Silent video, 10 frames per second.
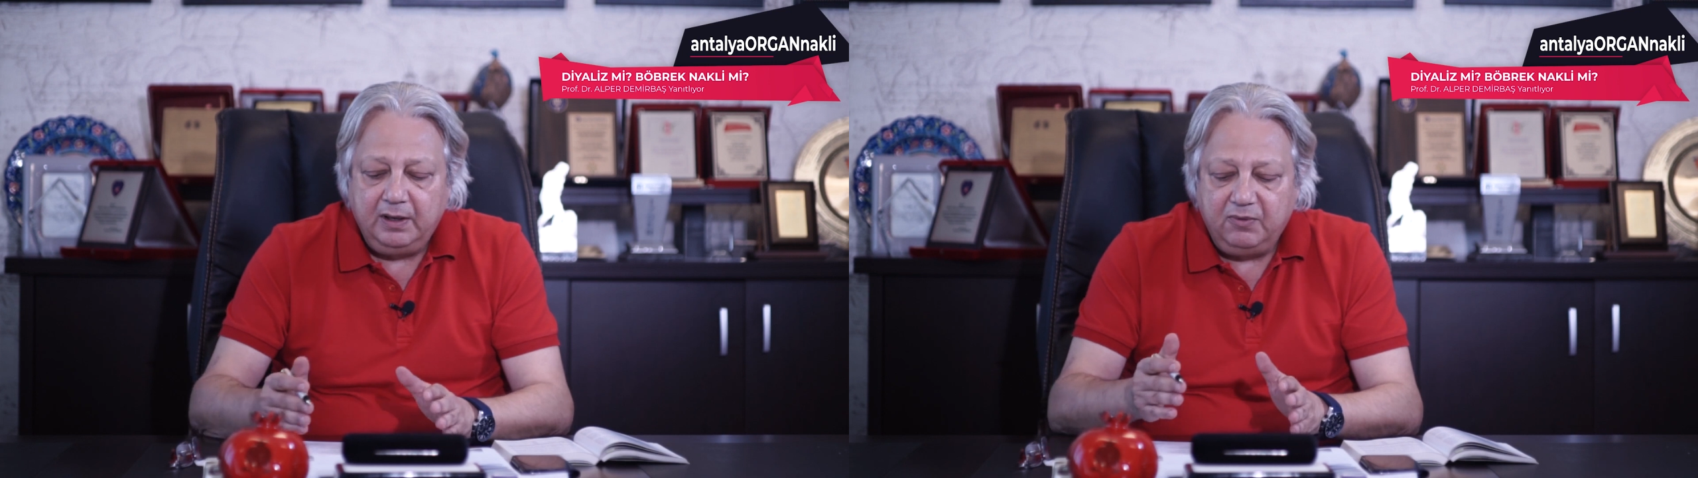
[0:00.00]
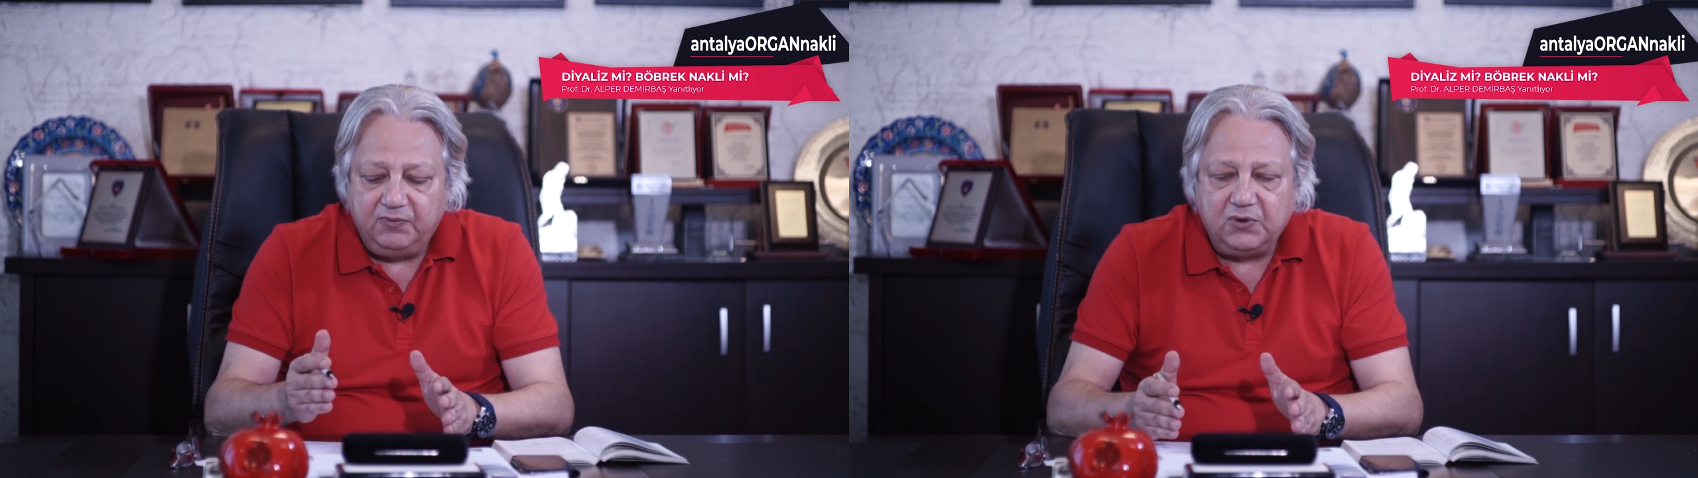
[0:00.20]

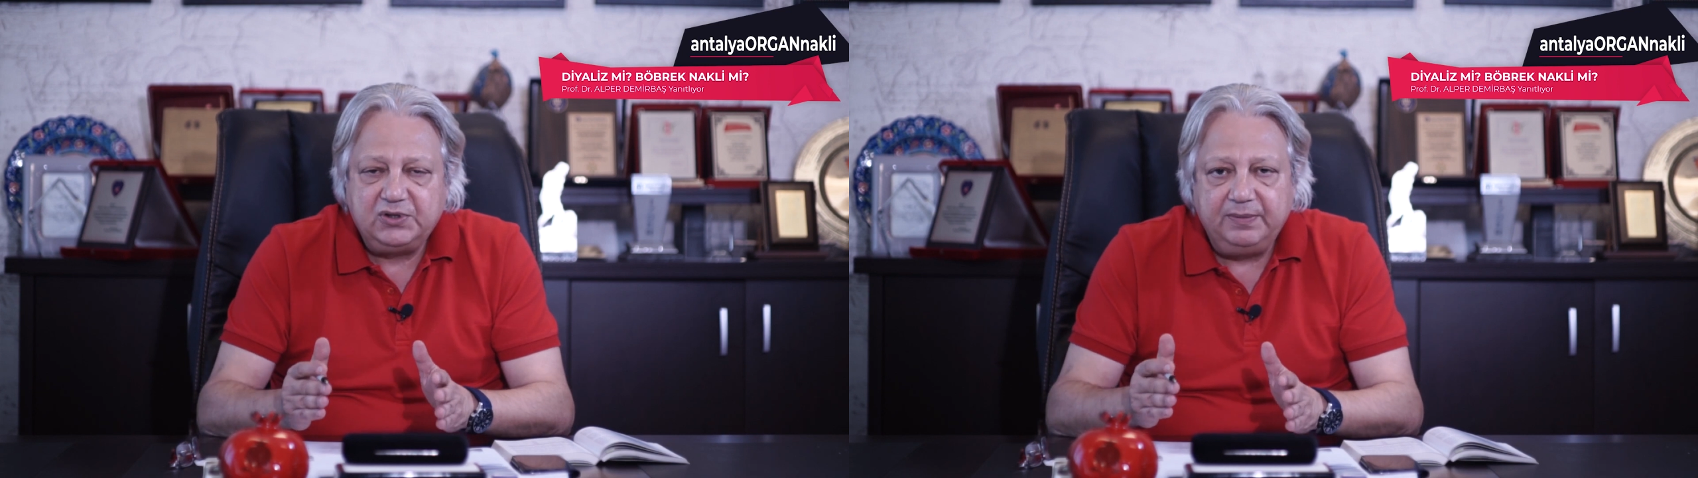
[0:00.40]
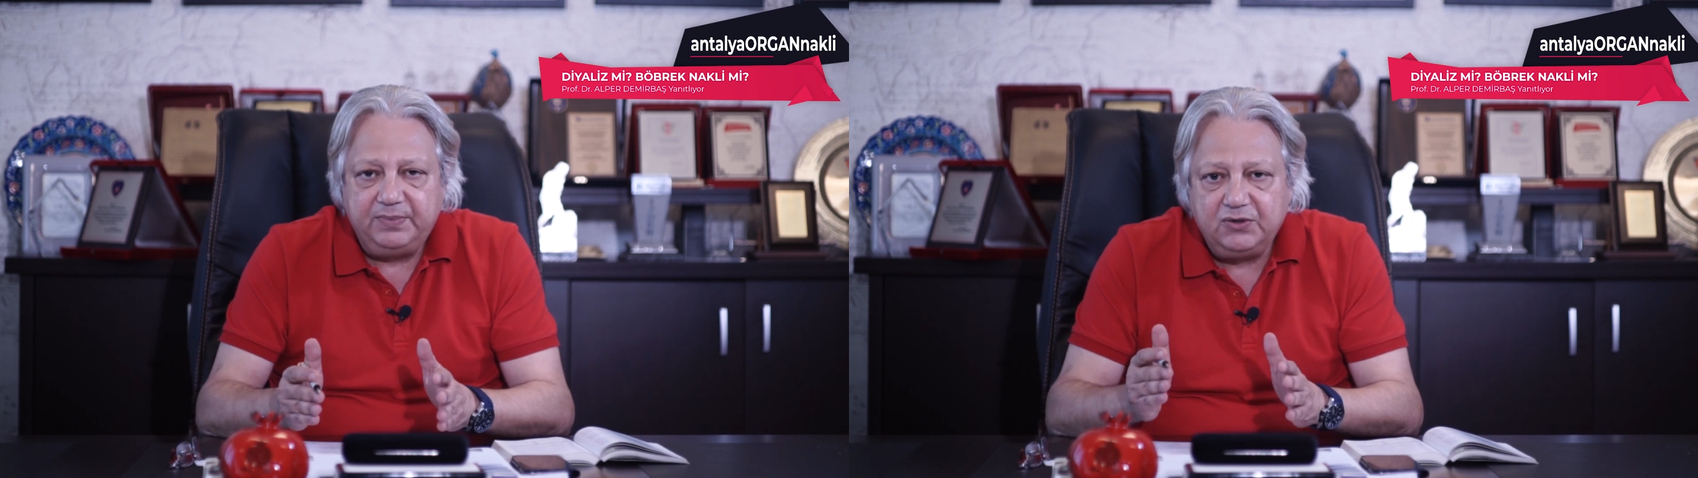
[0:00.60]
Bu
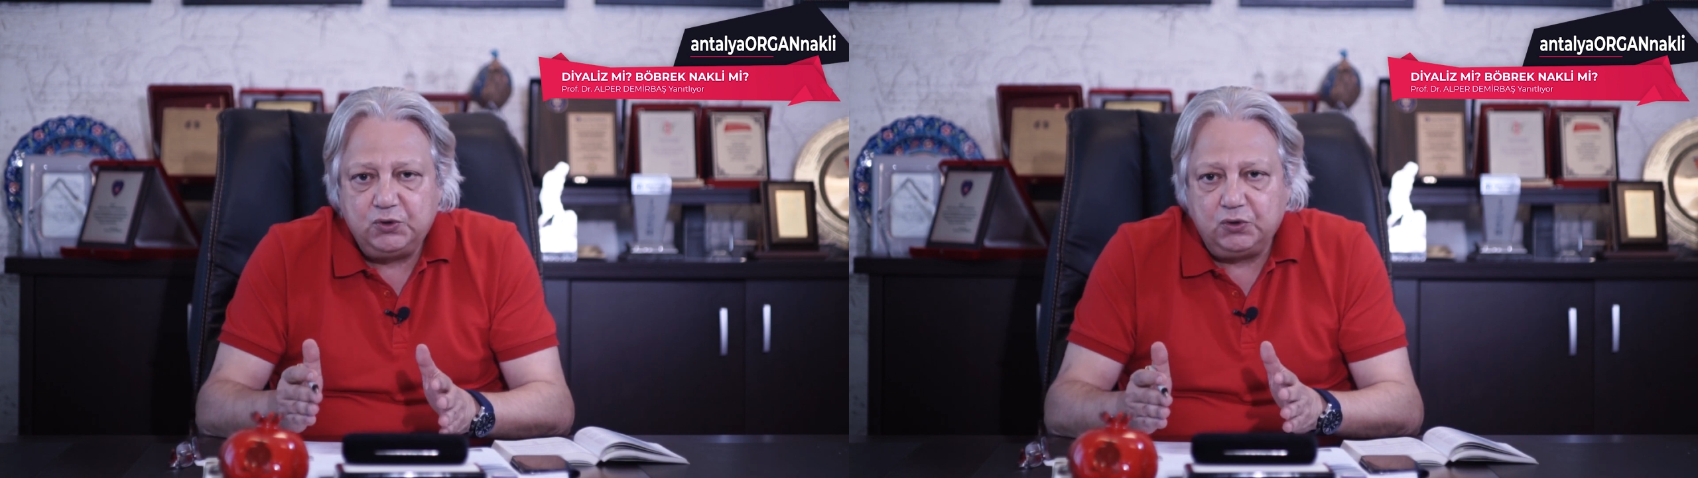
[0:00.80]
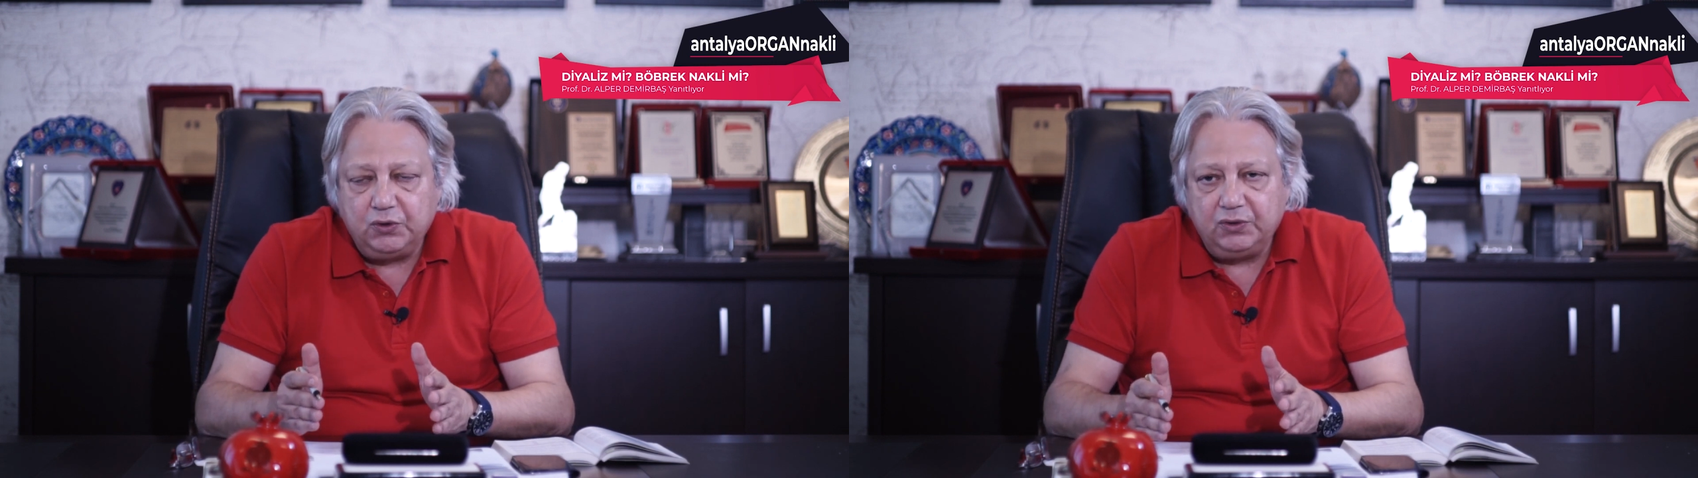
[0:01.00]
foseptik
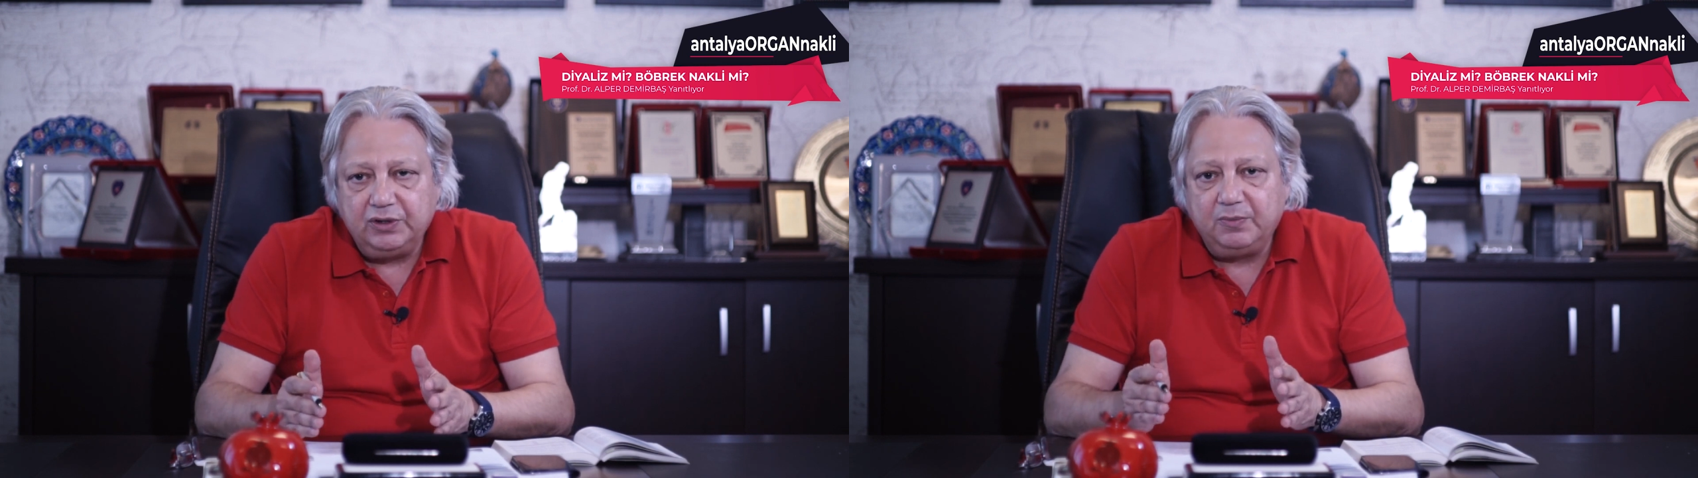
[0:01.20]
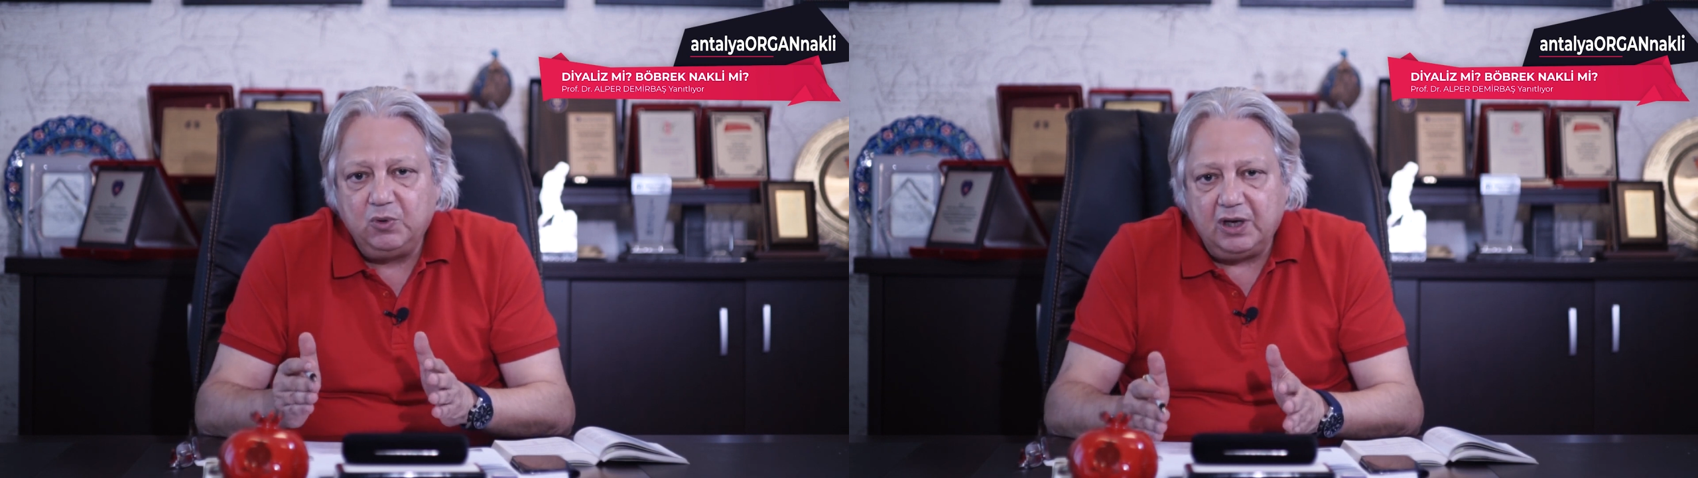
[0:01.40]

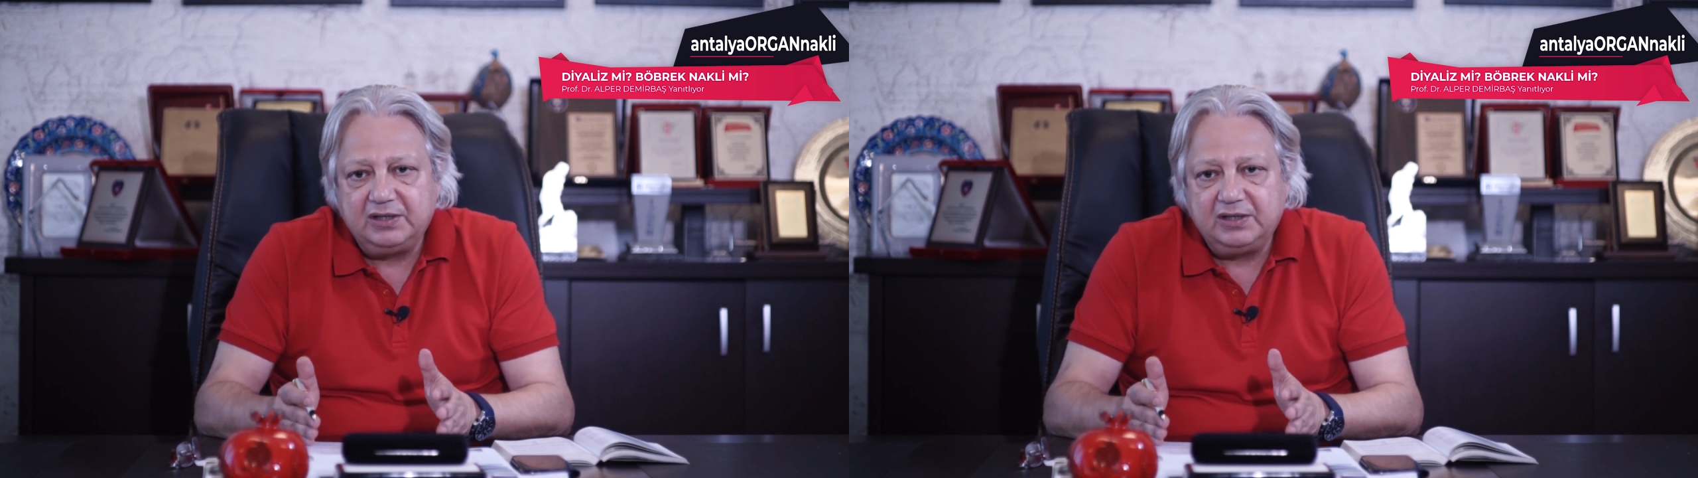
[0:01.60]
çukurunda bu